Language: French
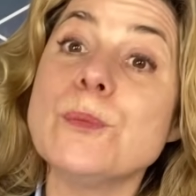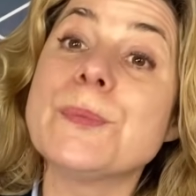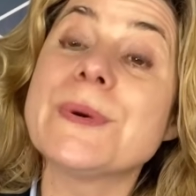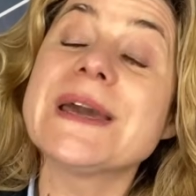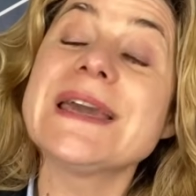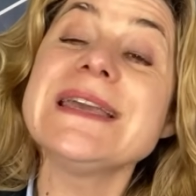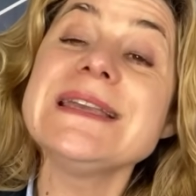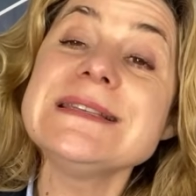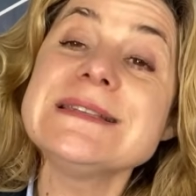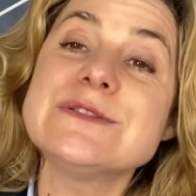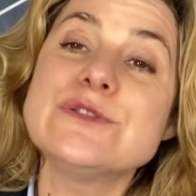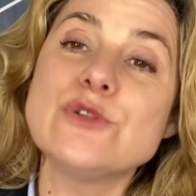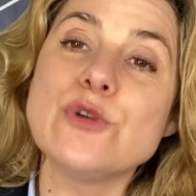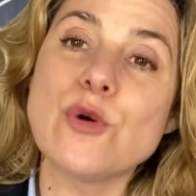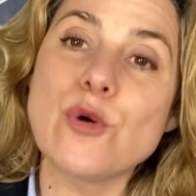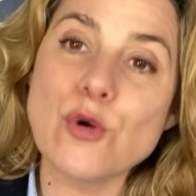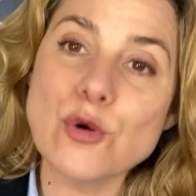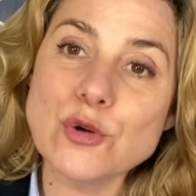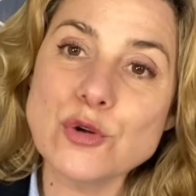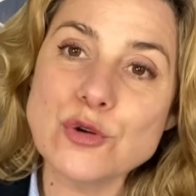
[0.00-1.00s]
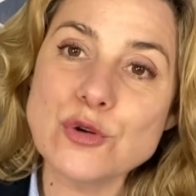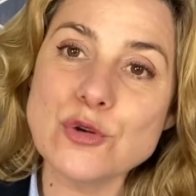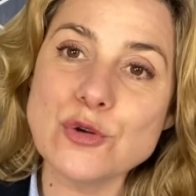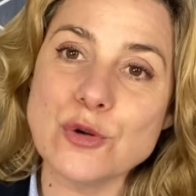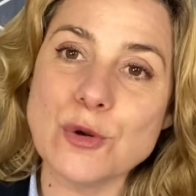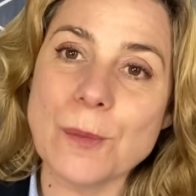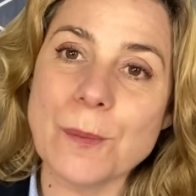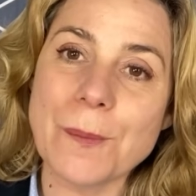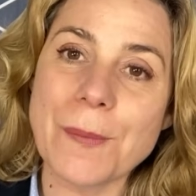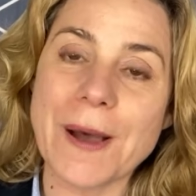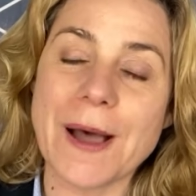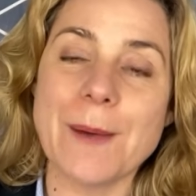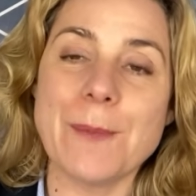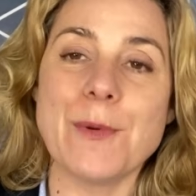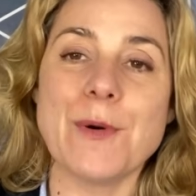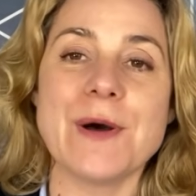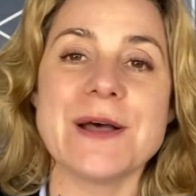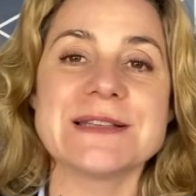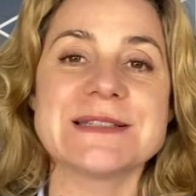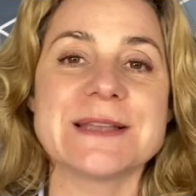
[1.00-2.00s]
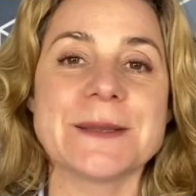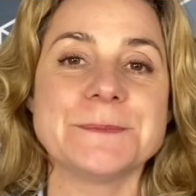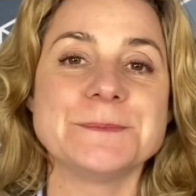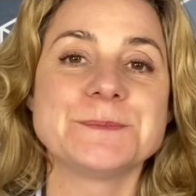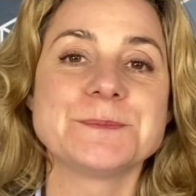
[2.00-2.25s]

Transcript: prise de recul par rapport à ça.